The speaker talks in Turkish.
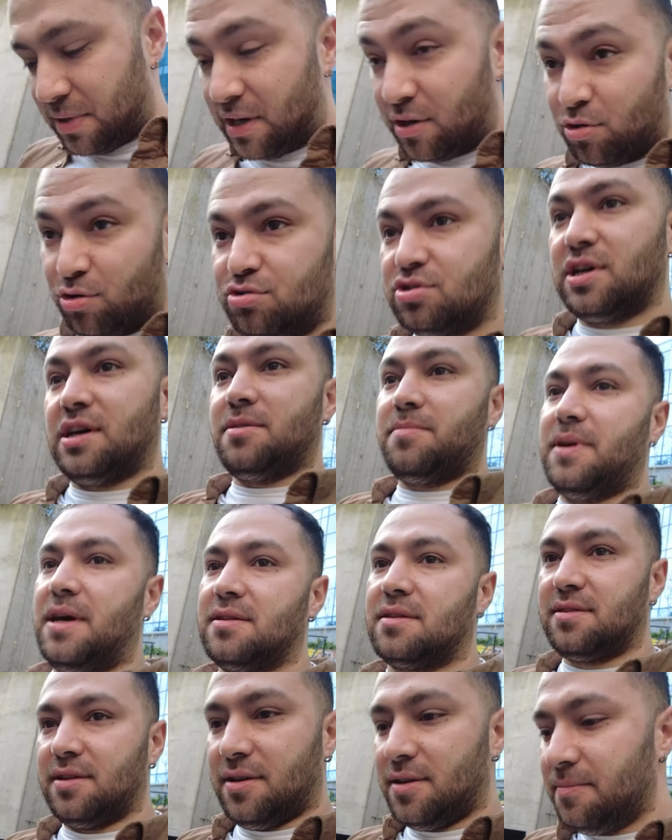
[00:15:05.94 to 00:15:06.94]
Bir an önce
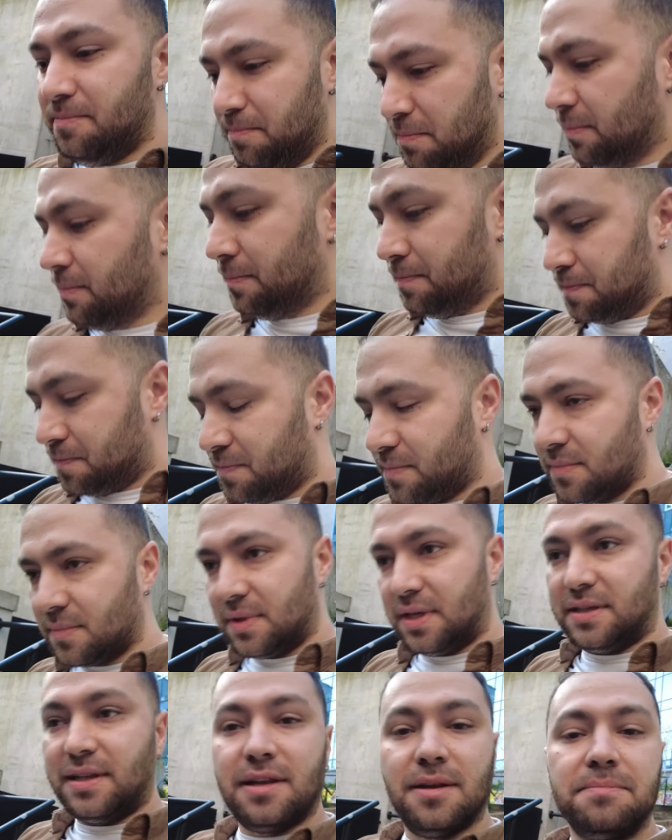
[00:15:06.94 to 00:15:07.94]
arabaya atlayalım.
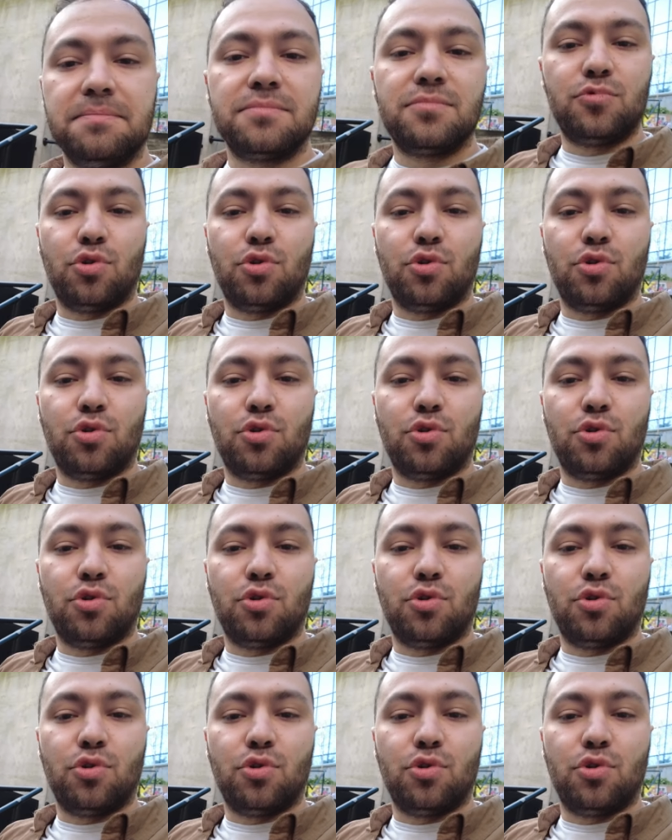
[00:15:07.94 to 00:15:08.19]
Gidelim.